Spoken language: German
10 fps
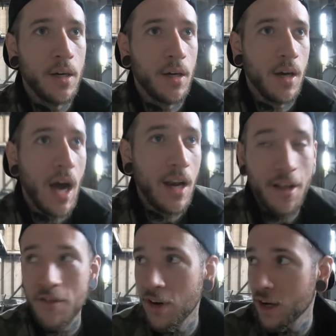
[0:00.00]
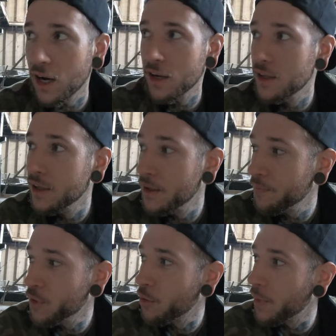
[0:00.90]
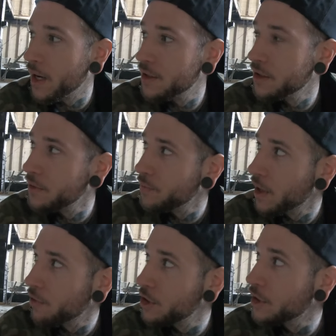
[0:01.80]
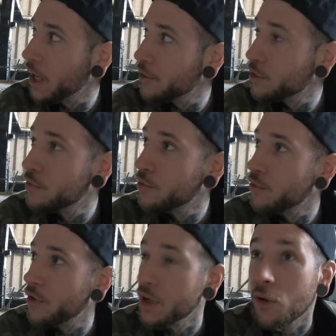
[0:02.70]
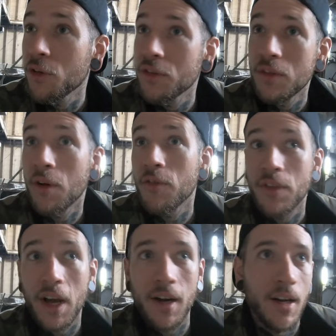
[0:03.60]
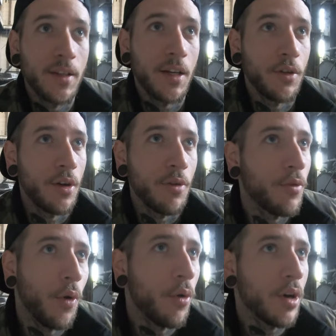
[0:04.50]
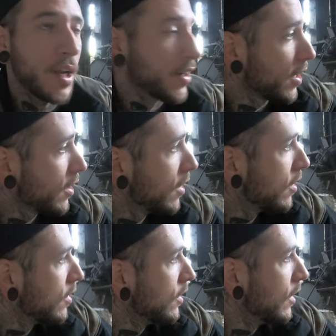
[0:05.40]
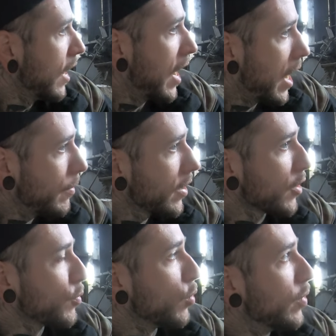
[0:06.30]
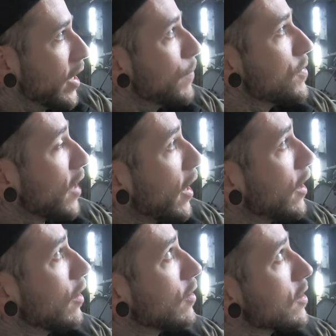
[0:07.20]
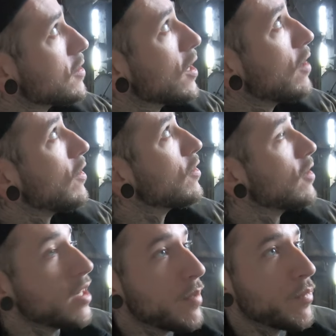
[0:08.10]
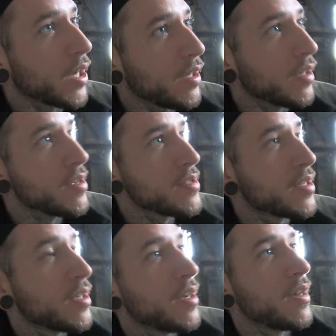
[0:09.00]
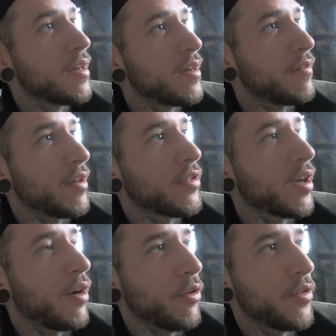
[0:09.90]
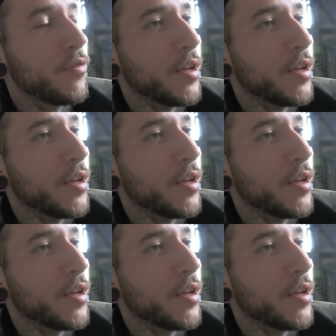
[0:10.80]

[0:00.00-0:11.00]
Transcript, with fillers: Äh, Alex war gerade hier und meinte, er wollte gerade irgendwo von außen aufs Dach klettern oder irgendwo hochklettern. Aber das Problem sei, dass da was in ihm drin ist, was raus